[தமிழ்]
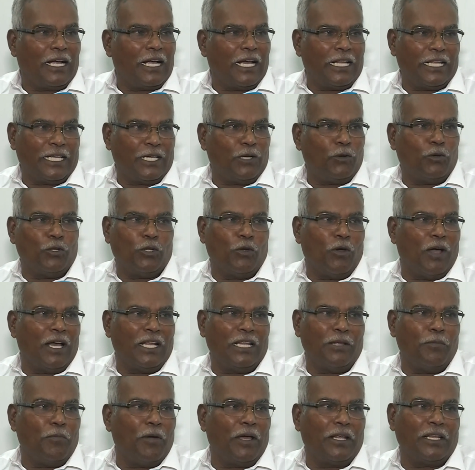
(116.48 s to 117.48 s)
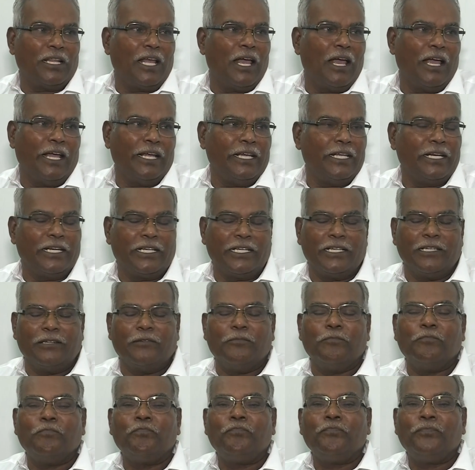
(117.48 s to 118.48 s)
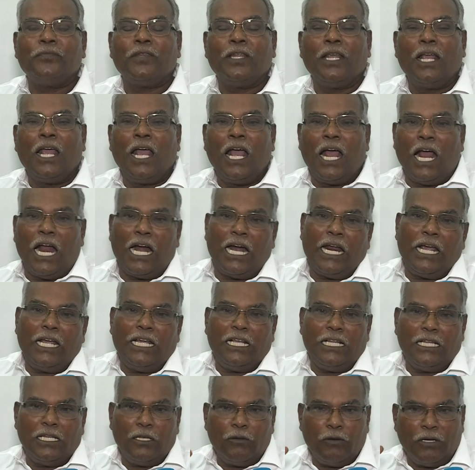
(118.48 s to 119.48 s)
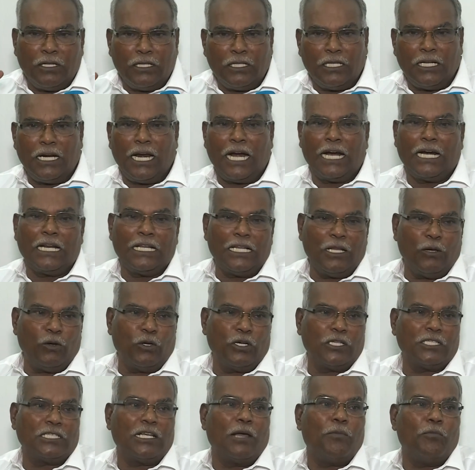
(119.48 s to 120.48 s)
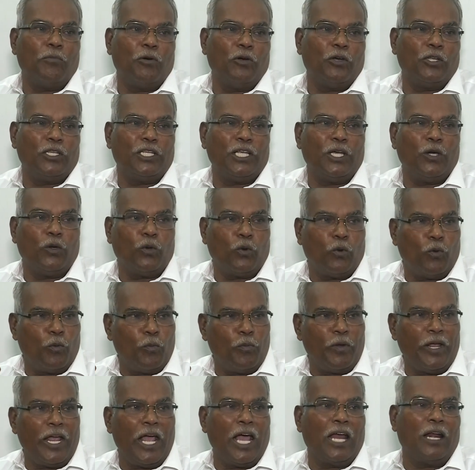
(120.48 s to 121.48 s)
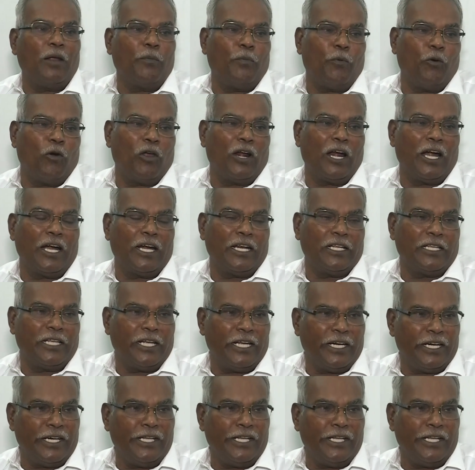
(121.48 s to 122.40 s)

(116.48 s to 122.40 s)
கதைக்கு உதவாத மாதிரி தான் இருக்குது ஆனால் இது வந்து நடந்த ஒரு சம்பவத்தை ஒரு உண்மையான போராட்டத்தை